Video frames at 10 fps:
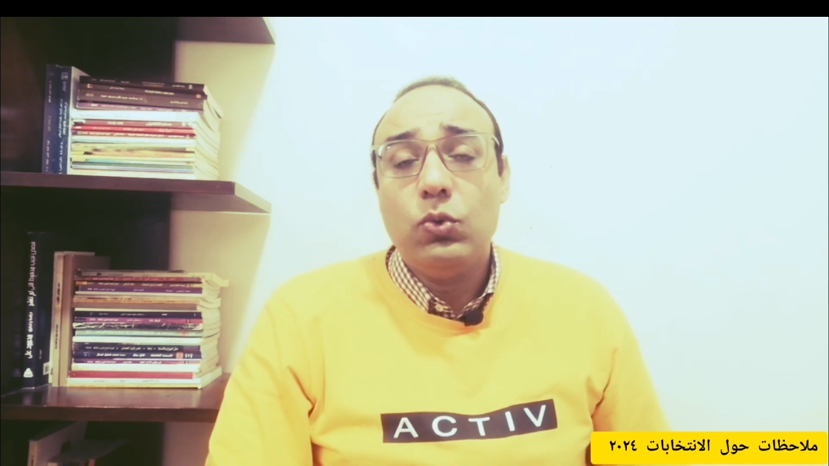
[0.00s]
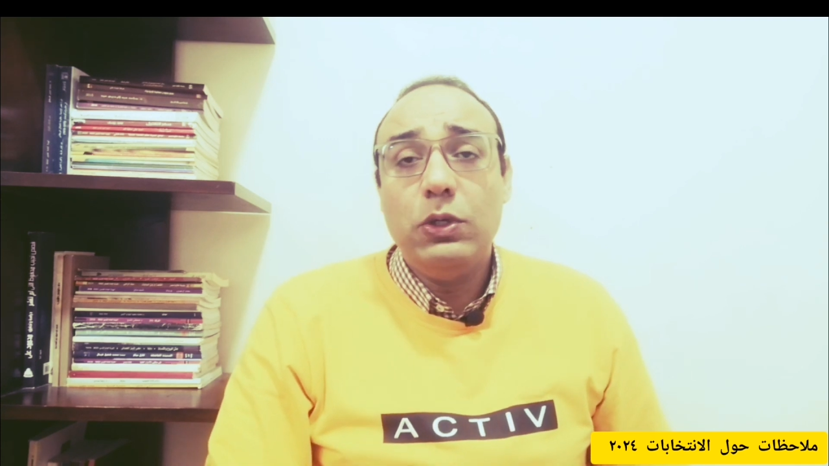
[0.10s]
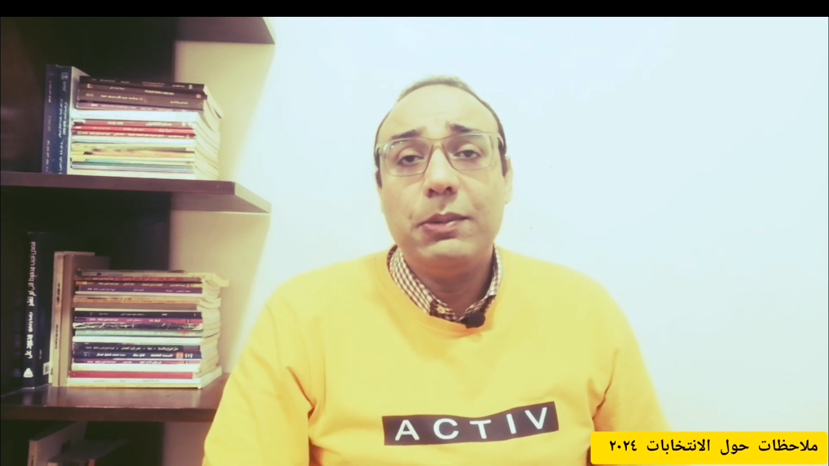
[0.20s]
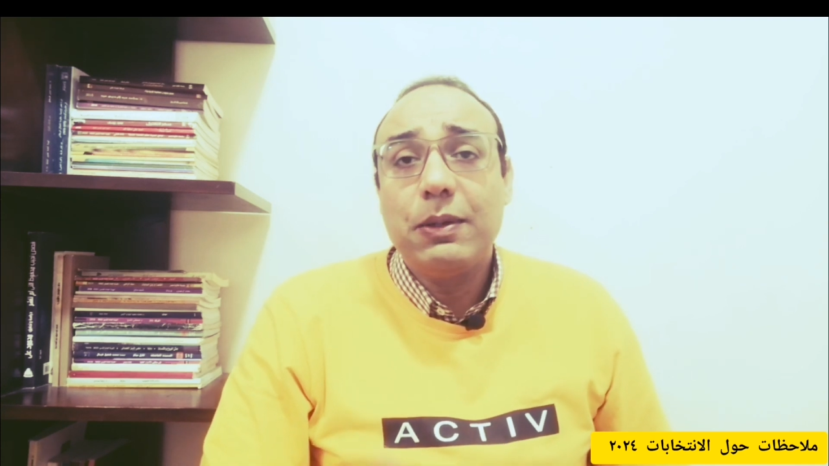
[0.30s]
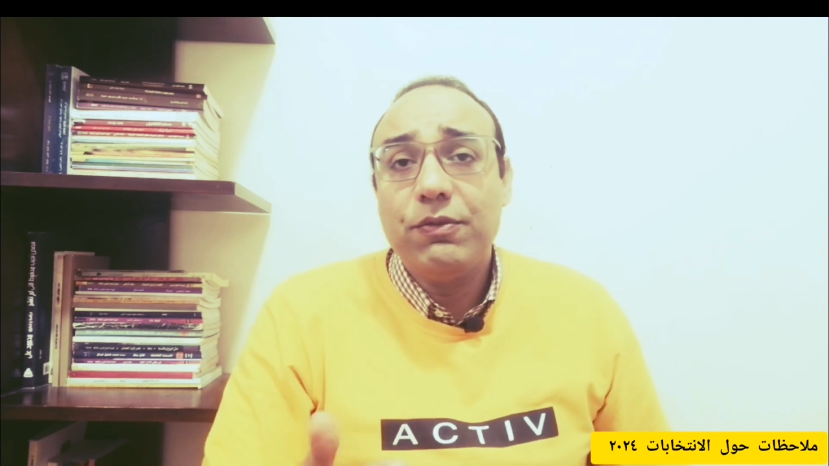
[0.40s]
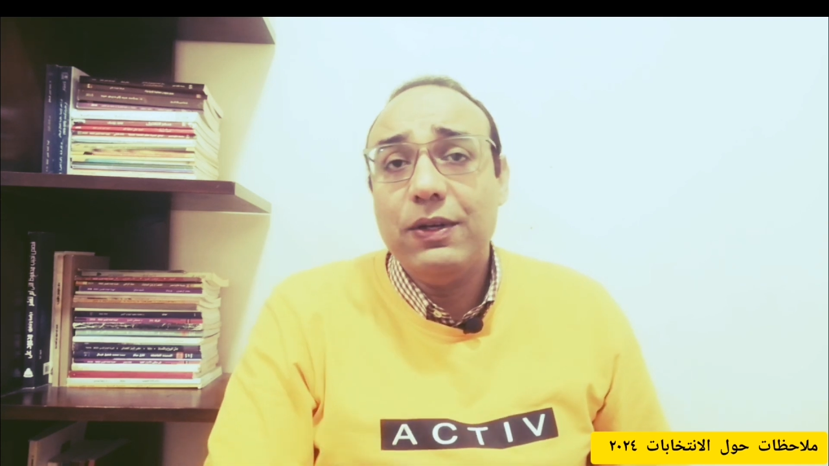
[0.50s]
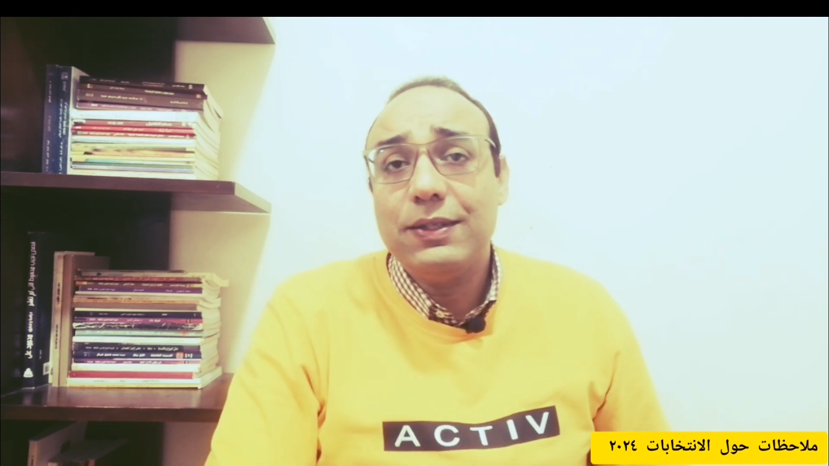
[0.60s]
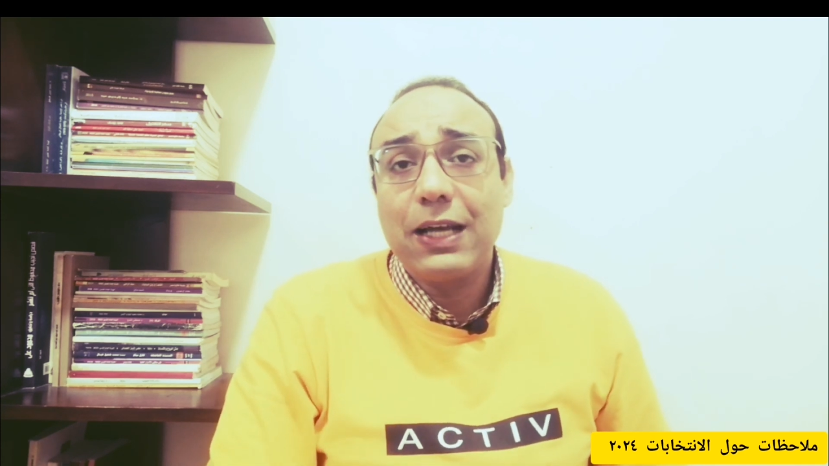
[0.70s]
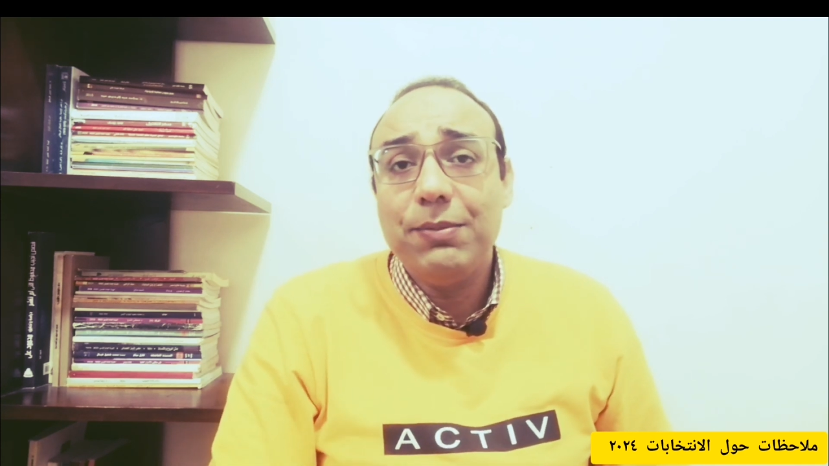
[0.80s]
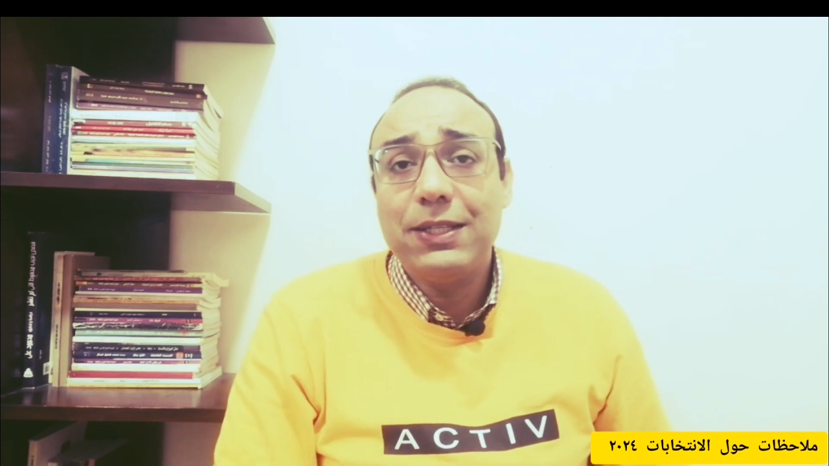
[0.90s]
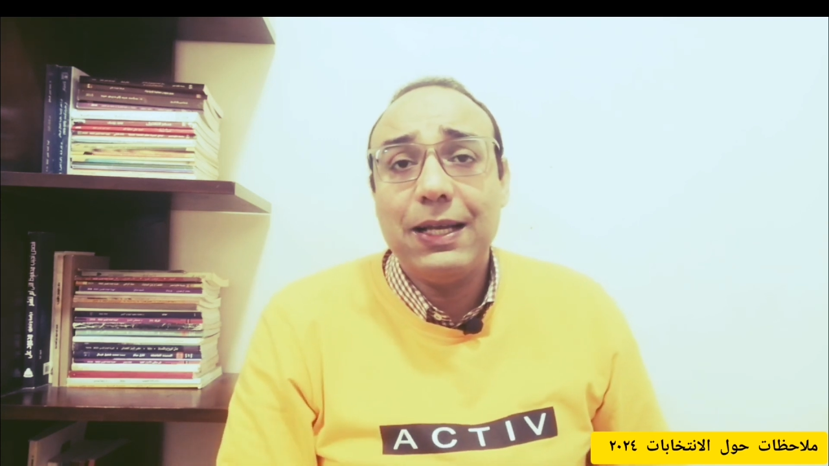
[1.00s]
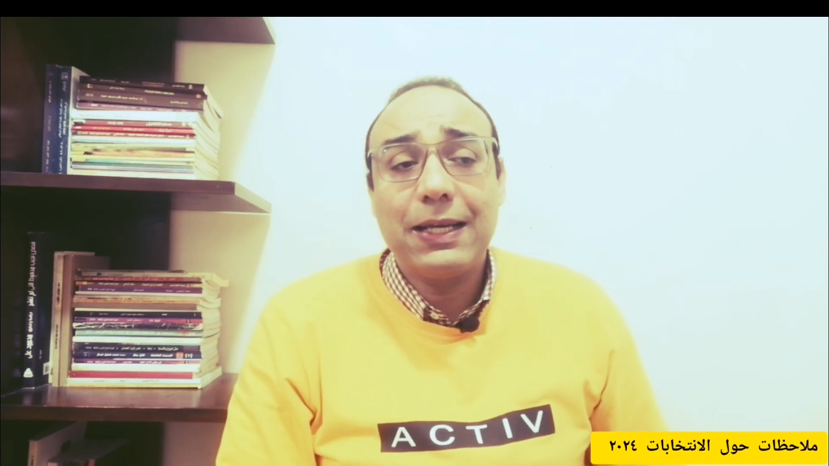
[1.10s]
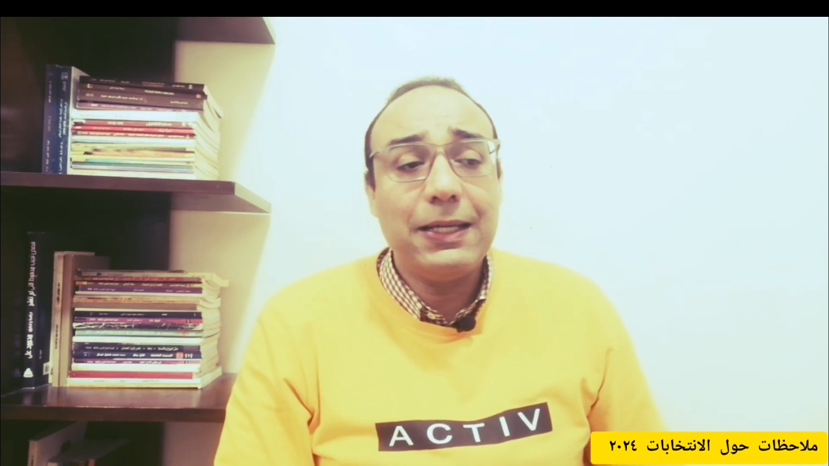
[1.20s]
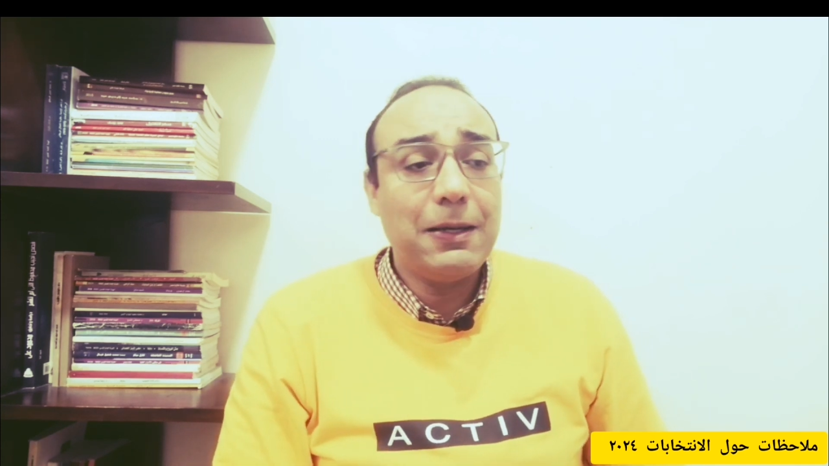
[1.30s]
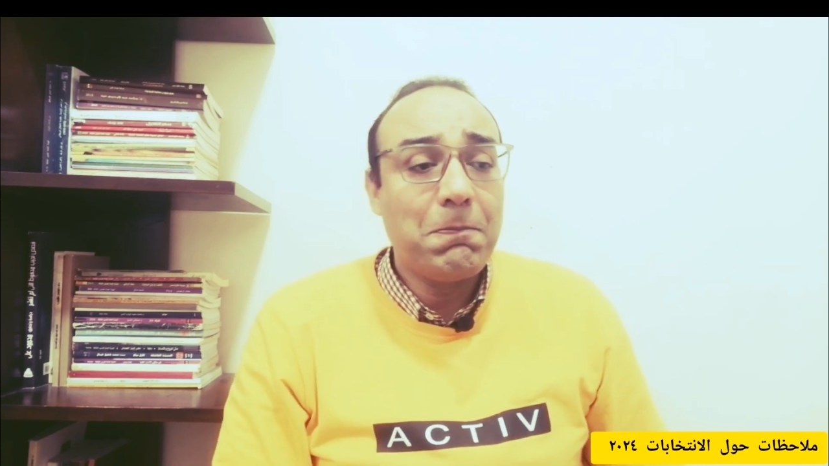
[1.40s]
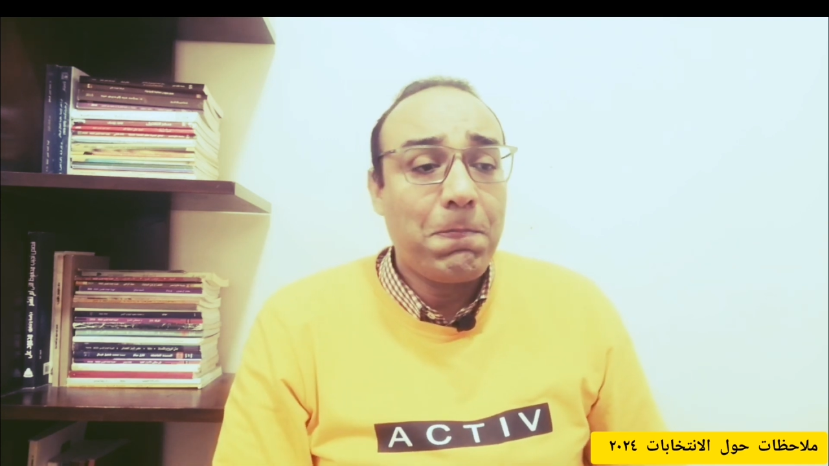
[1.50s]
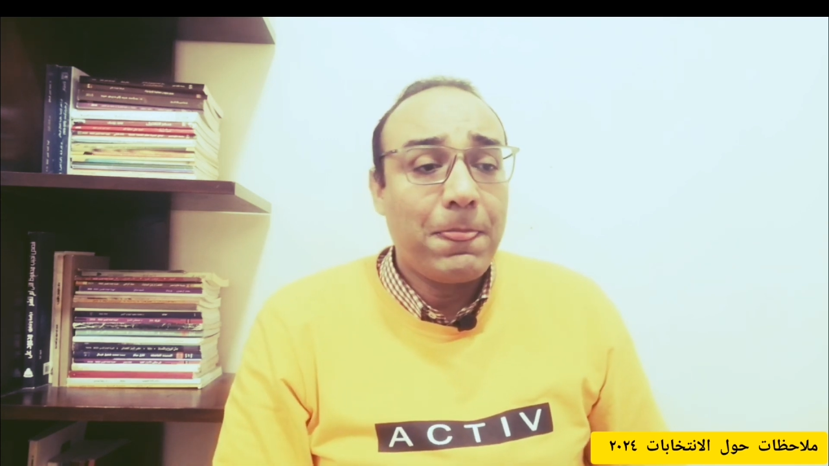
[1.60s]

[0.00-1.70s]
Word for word: ويمكن في الانتخابات الاخيره